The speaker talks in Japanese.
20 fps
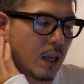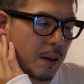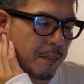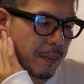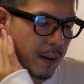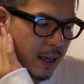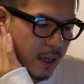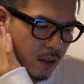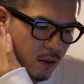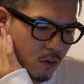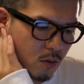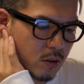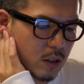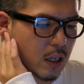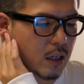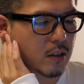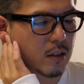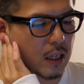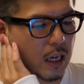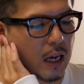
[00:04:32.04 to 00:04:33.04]
勉強に
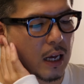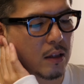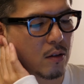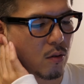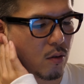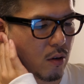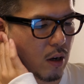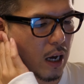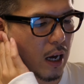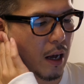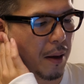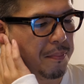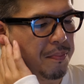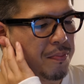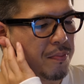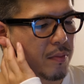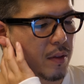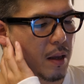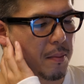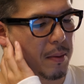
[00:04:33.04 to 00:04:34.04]
なるなとか、
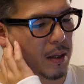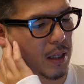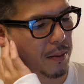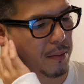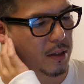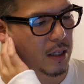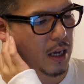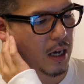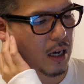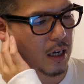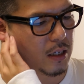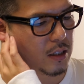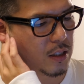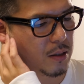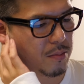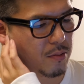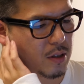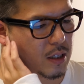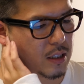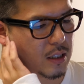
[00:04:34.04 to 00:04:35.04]
で、まだまだやはり自
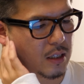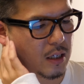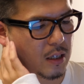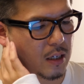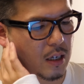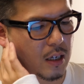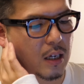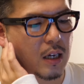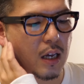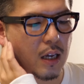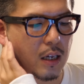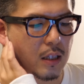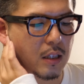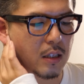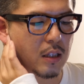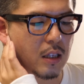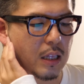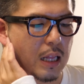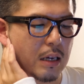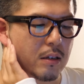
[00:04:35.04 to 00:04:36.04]
分が知らない買い
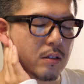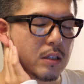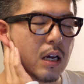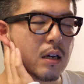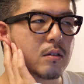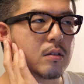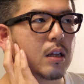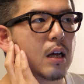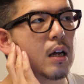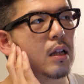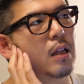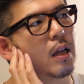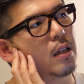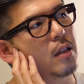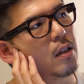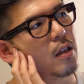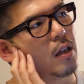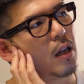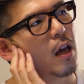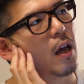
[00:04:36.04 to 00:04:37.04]
方ってたくさんあるななん
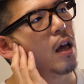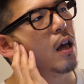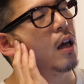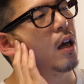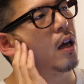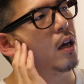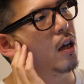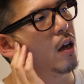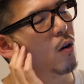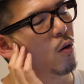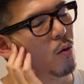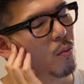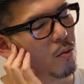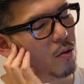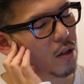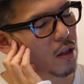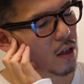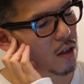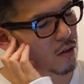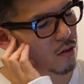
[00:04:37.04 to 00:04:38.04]
てね、えー、結構
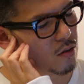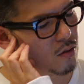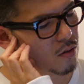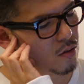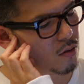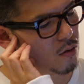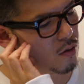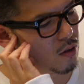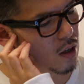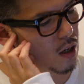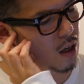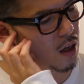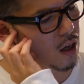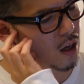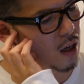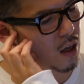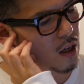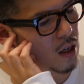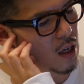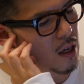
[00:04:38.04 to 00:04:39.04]
思ったりするの
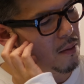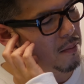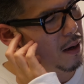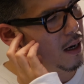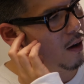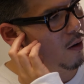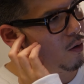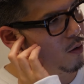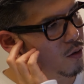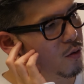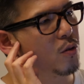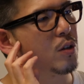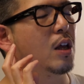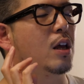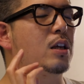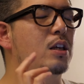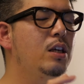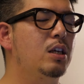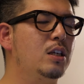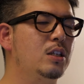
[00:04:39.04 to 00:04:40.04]
で、まあ本当に
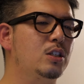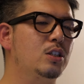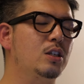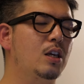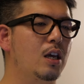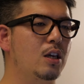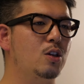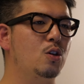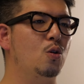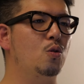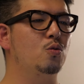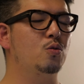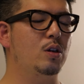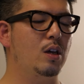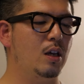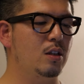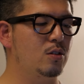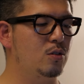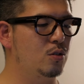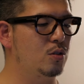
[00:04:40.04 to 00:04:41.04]
ね、いい刺激を
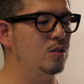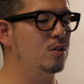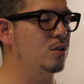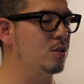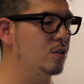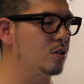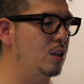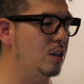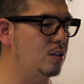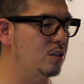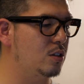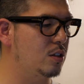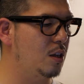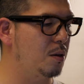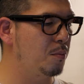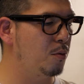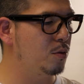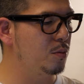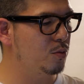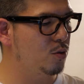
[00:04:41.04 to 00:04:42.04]
受けつつです
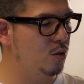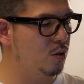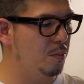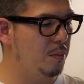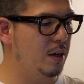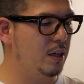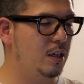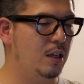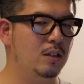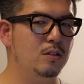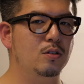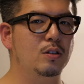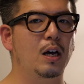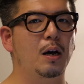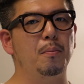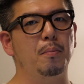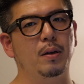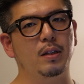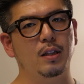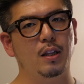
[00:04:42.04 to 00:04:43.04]
ね、僕もちょっと負けず
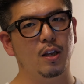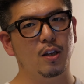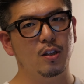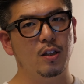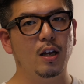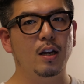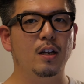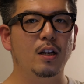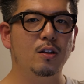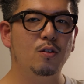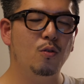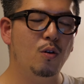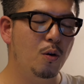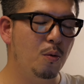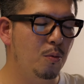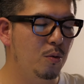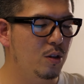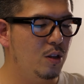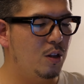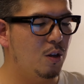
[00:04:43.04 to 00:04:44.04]
頑張っていきたいなとは
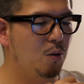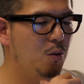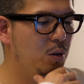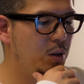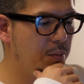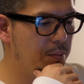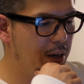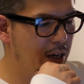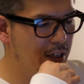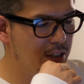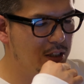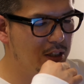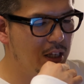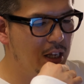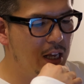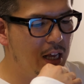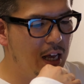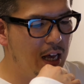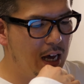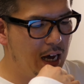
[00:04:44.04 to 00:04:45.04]
思っております。
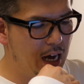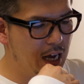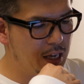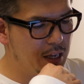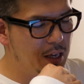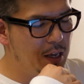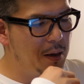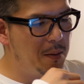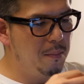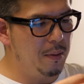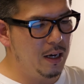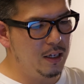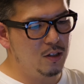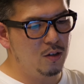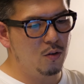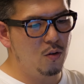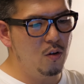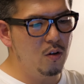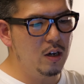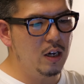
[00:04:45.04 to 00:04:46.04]
はい。まあ一
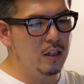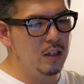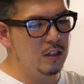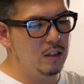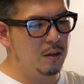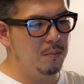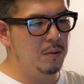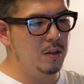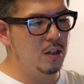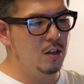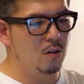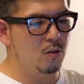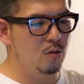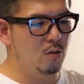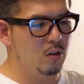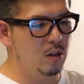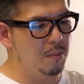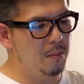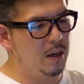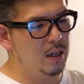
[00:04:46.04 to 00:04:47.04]
応今回ですね、
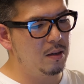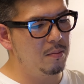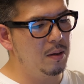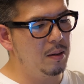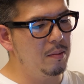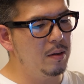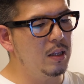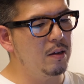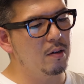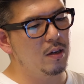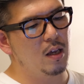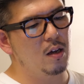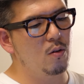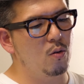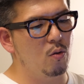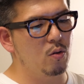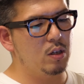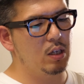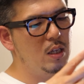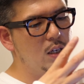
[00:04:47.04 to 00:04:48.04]
ミニロトで、まあ今までは結
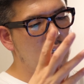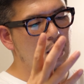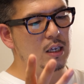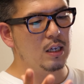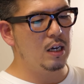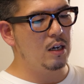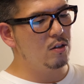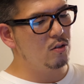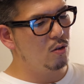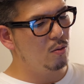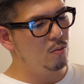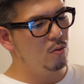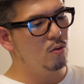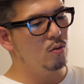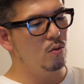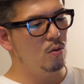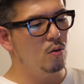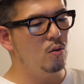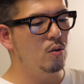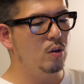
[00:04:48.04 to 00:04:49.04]
構大きな金額のも
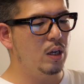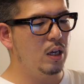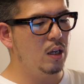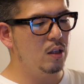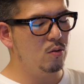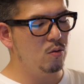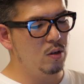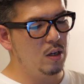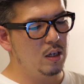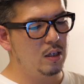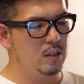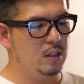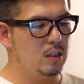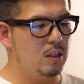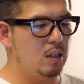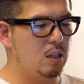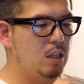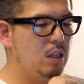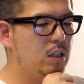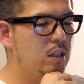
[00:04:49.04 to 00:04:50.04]
のを、えー、取り上げさ
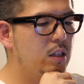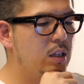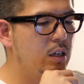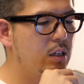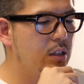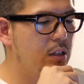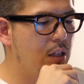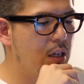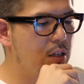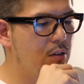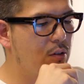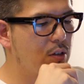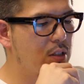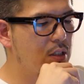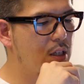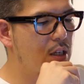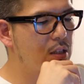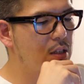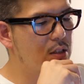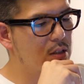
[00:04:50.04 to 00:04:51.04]
せていただいたりはし
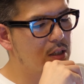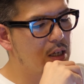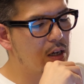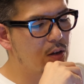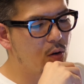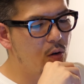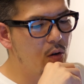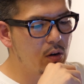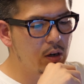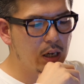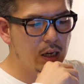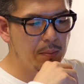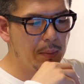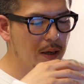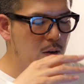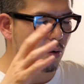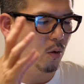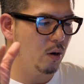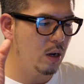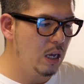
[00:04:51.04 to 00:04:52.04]
たんですが、今回ま
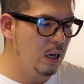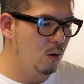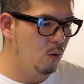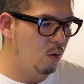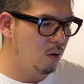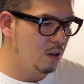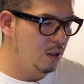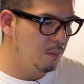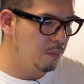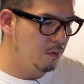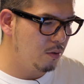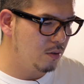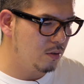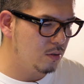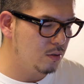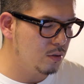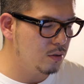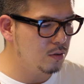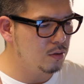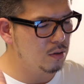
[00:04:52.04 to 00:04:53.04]
あこれはこれで
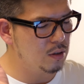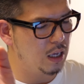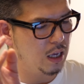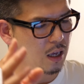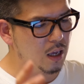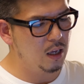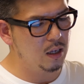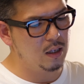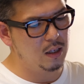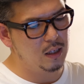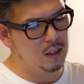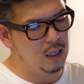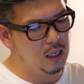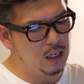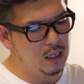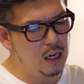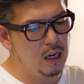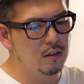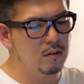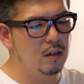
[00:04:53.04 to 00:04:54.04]
僕、えー、
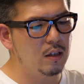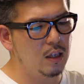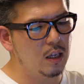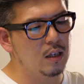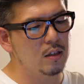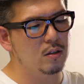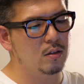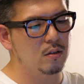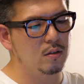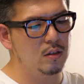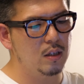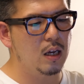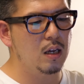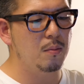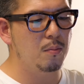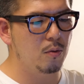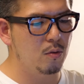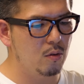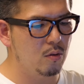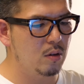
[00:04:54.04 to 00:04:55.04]
金額はね、少ない
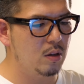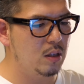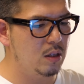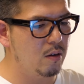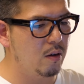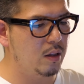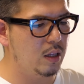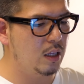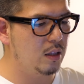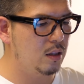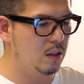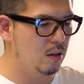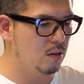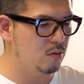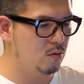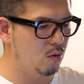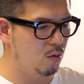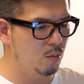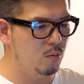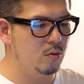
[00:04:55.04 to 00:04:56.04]
ものにはなって
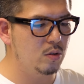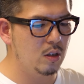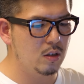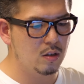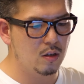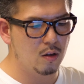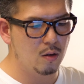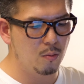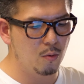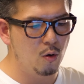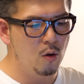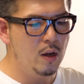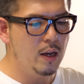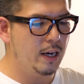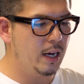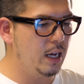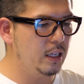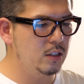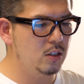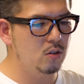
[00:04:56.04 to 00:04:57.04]
ると思うんですけども、
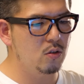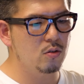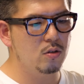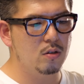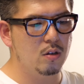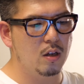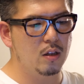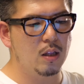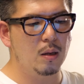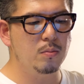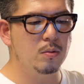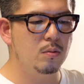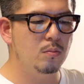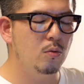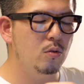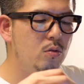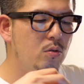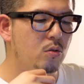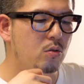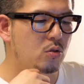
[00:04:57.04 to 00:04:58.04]
価値としては多分
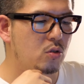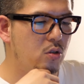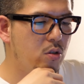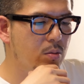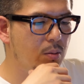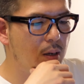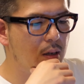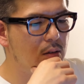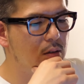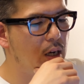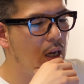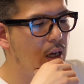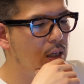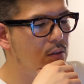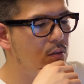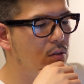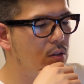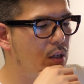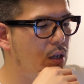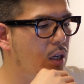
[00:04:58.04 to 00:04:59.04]
もっとじゅうばいぐらいあ
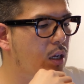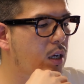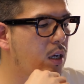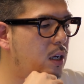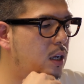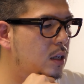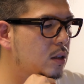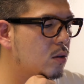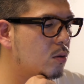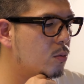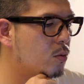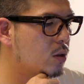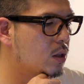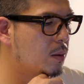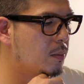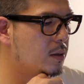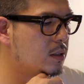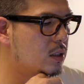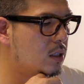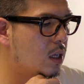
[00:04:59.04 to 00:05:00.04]
るんじゃないかなと思っ
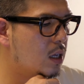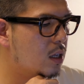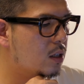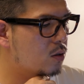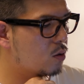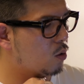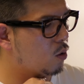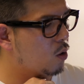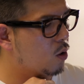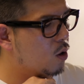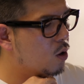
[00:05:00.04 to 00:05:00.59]
てます。そう。